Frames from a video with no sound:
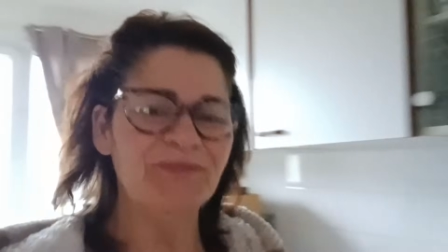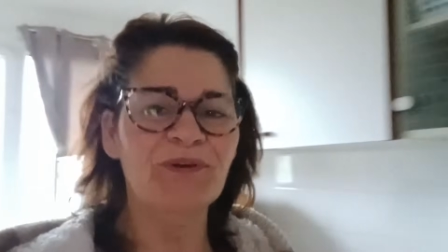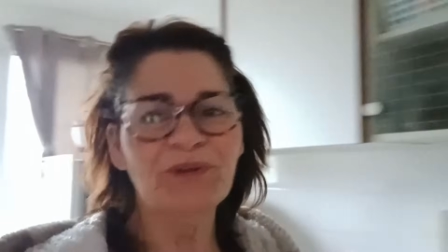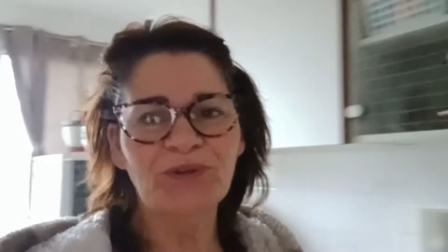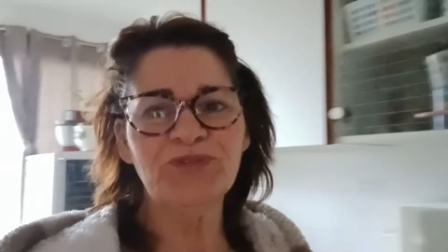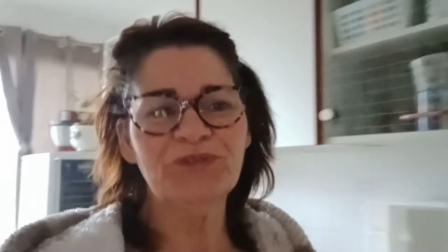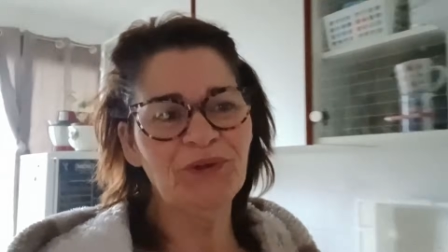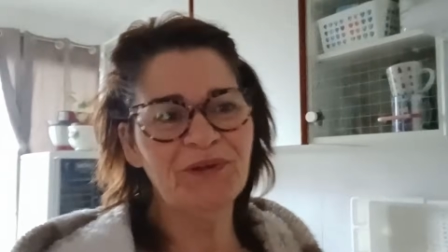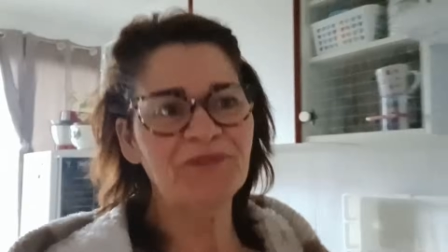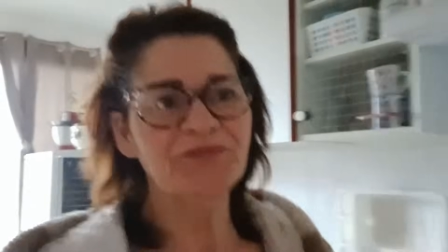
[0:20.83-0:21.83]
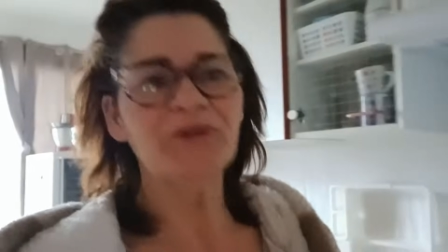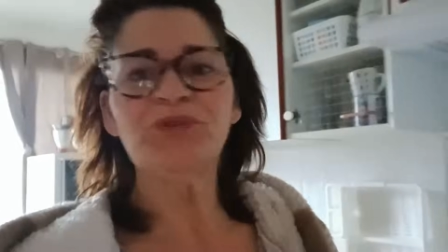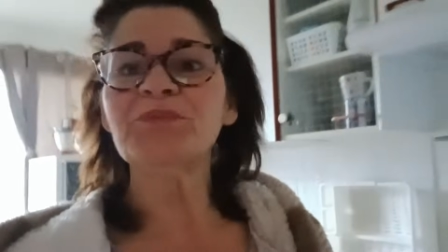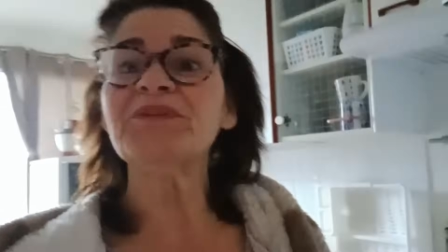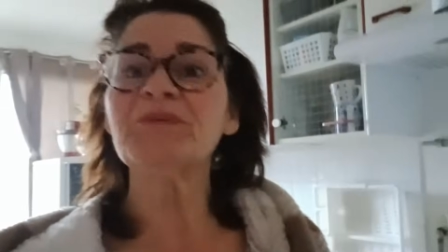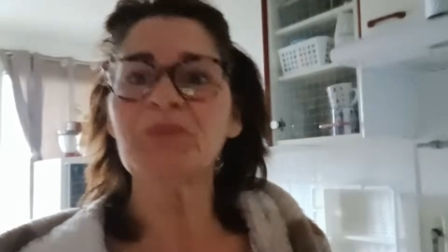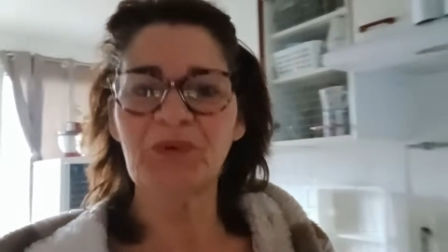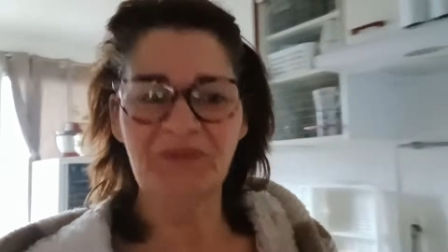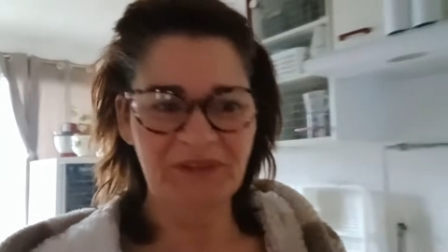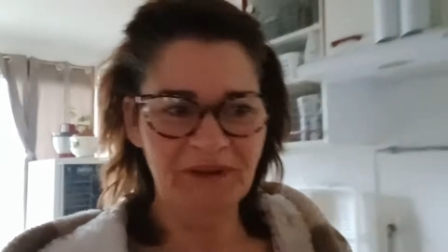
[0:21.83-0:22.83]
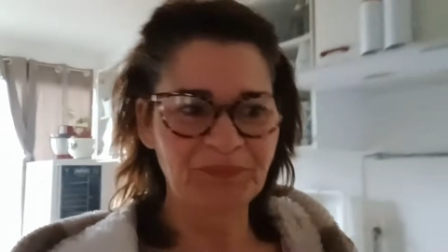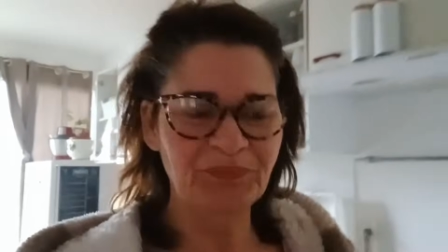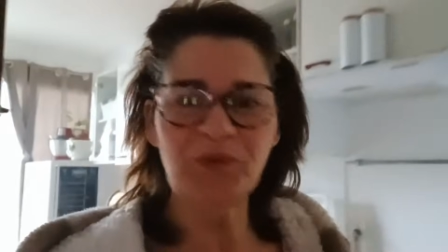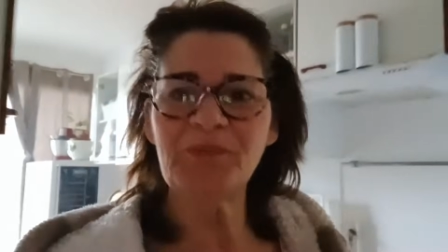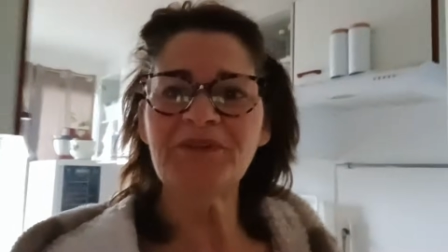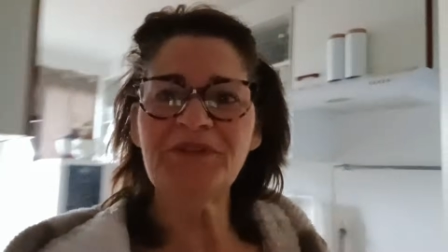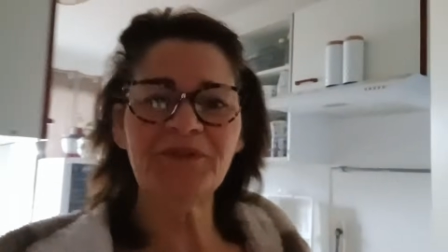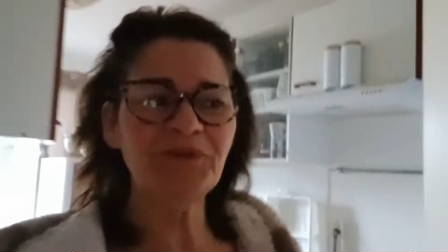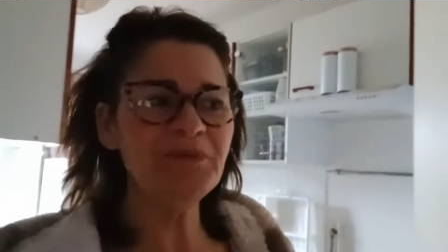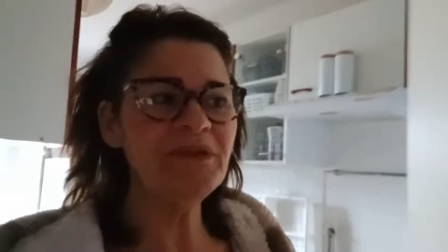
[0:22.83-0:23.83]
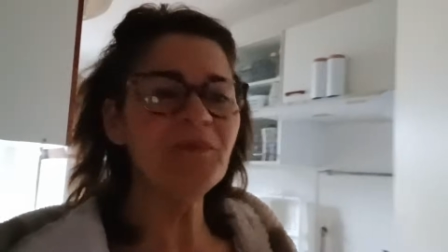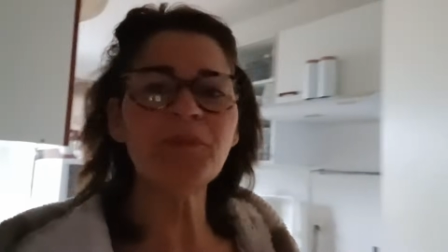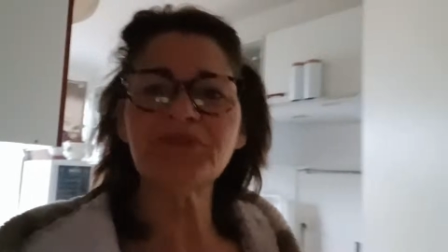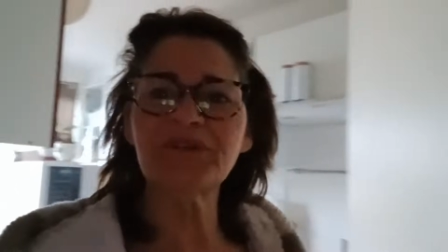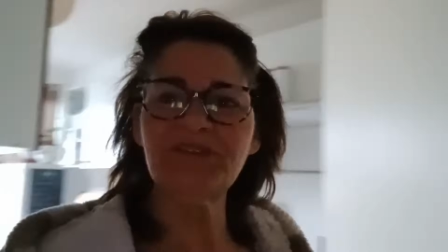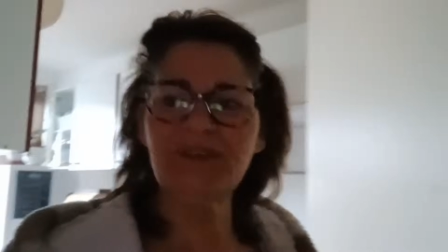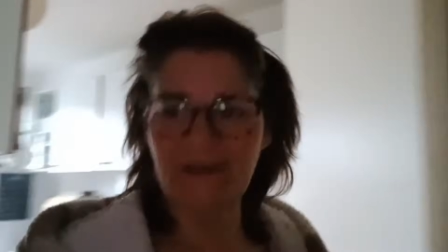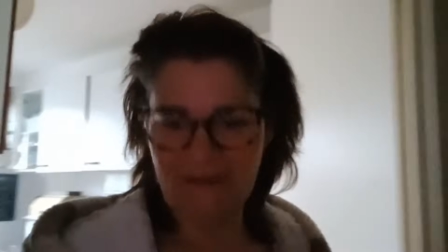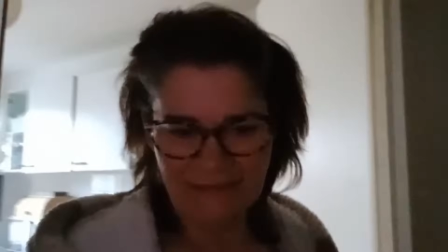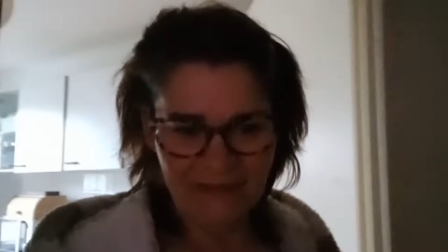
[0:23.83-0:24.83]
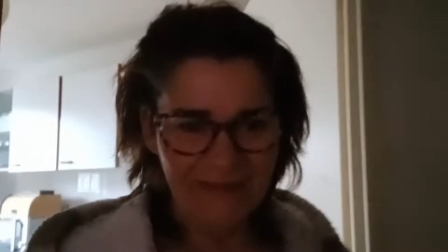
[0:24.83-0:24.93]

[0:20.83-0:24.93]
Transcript: enfin, quand je dis ne rien faire, le minimum, on va dire, le minimum syndical.